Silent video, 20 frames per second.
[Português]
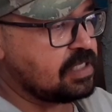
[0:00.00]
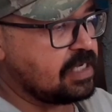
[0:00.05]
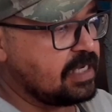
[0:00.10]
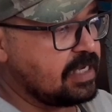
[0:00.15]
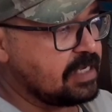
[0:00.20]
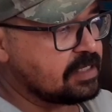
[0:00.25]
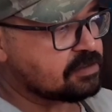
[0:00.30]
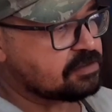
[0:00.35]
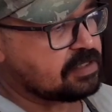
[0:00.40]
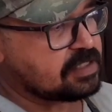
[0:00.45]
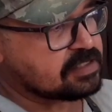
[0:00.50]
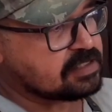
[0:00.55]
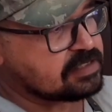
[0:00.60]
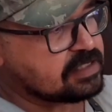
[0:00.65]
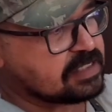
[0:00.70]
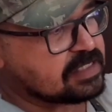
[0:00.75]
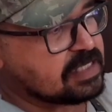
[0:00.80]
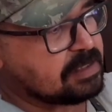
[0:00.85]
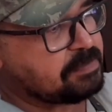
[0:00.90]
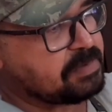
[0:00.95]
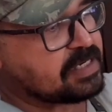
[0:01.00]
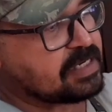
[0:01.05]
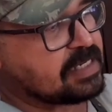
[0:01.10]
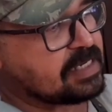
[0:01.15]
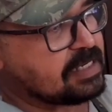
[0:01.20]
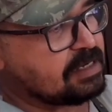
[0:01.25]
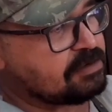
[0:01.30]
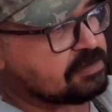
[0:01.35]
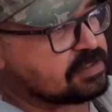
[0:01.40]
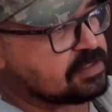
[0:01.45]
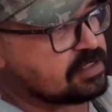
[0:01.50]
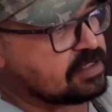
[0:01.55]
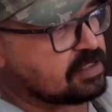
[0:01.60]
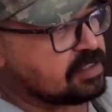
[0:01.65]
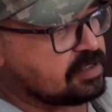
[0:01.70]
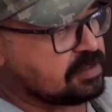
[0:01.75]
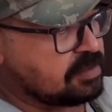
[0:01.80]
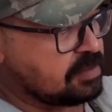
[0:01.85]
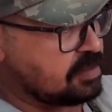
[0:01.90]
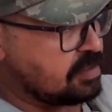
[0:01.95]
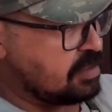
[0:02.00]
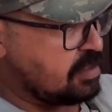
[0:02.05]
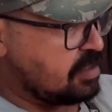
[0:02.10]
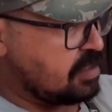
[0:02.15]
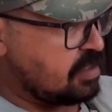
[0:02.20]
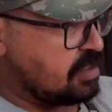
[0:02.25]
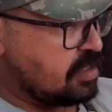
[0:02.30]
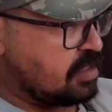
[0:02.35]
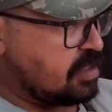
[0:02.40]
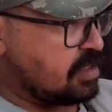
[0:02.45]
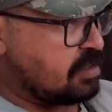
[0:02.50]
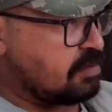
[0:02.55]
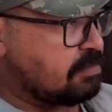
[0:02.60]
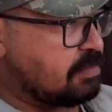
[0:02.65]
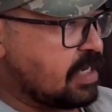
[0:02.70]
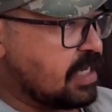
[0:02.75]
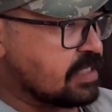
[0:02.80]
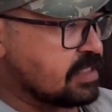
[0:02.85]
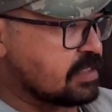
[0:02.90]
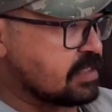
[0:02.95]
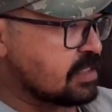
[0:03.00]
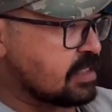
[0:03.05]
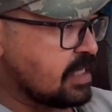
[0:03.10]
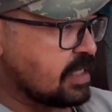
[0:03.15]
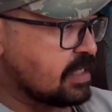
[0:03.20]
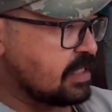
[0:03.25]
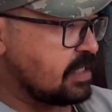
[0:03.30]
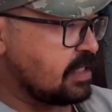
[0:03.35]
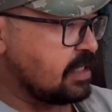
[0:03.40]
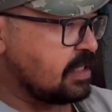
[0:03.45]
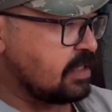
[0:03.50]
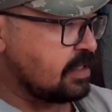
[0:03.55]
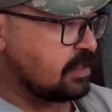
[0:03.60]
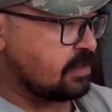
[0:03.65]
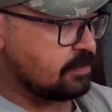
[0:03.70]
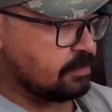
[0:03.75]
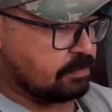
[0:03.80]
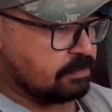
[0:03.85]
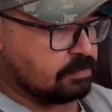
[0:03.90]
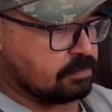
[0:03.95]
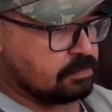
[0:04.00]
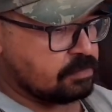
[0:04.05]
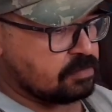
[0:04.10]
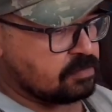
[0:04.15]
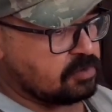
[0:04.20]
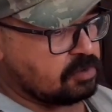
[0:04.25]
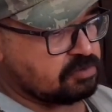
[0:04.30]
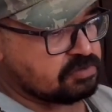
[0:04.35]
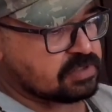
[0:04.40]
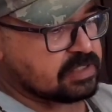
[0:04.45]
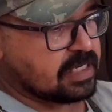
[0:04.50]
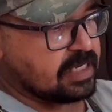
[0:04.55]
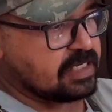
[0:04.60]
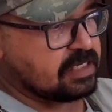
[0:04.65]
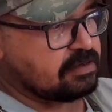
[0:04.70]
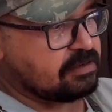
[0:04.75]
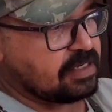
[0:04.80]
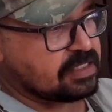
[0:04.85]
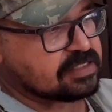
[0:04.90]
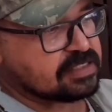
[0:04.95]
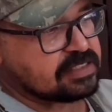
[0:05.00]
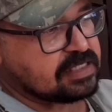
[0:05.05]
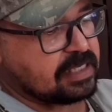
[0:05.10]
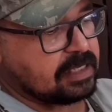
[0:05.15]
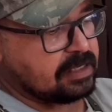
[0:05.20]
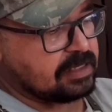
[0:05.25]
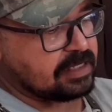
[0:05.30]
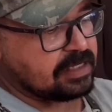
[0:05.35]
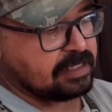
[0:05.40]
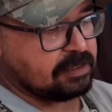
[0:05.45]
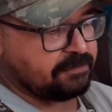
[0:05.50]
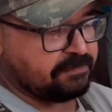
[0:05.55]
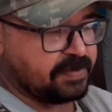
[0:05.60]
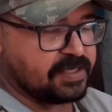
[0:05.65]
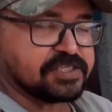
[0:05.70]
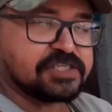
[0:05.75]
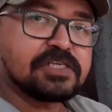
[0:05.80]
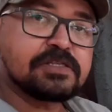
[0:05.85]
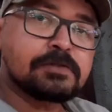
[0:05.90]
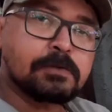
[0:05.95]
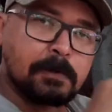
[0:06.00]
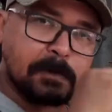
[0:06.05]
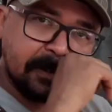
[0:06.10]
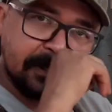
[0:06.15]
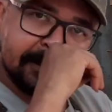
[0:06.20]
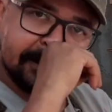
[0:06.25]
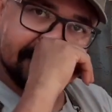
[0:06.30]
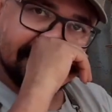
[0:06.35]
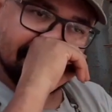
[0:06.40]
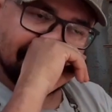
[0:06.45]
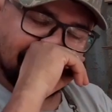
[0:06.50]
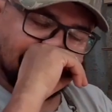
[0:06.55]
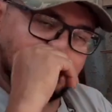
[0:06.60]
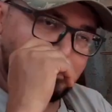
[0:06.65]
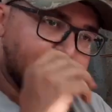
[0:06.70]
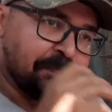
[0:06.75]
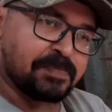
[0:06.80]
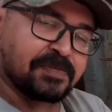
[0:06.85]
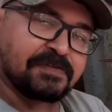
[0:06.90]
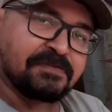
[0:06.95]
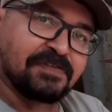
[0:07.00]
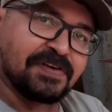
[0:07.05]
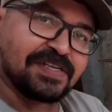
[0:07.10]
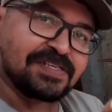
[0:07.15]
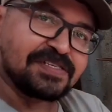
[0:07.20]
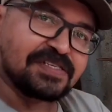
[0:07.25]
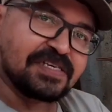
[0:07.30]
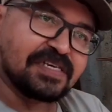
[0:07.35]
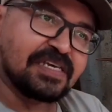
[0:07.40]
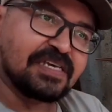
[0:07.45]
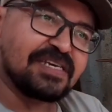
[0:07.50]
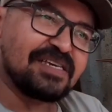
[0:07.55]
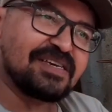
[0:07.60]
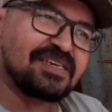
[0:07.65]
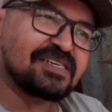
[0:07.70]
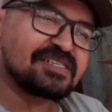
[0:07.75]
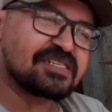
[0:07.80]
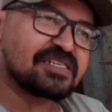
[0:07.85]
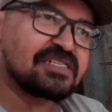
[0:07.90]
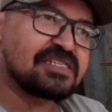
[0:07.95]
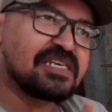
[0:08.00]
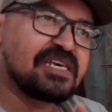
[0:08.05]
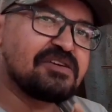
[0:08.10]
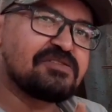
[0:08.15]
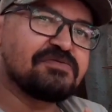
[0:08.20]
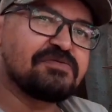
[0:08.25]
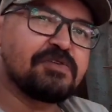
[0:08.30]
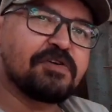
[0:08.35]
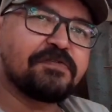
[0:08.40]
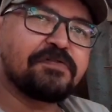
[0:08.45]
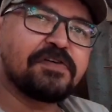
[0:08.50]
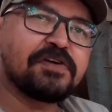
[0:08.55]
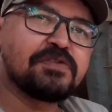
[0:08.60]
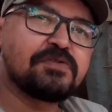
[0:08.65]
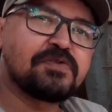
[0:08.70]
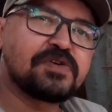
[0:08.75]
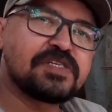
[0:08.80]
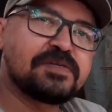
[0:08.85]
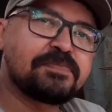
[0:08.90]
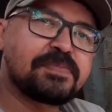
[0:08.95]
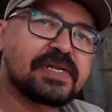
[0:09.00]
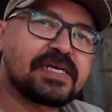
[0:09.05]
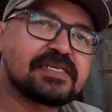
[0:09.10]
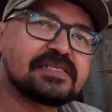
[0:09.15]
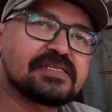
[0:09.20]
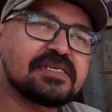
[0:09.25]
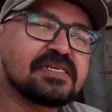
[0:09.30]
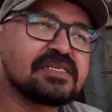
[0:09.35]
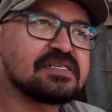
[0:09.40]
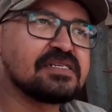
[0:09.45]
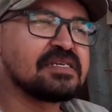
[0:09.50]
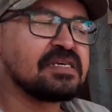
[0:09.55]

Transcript: essas, essa daqui é bem legalzinha. Mas essa daqui não saiu, essa da, eu, eu vendi todas, né? Vendi, acho que dei uma ou foi duas de presente.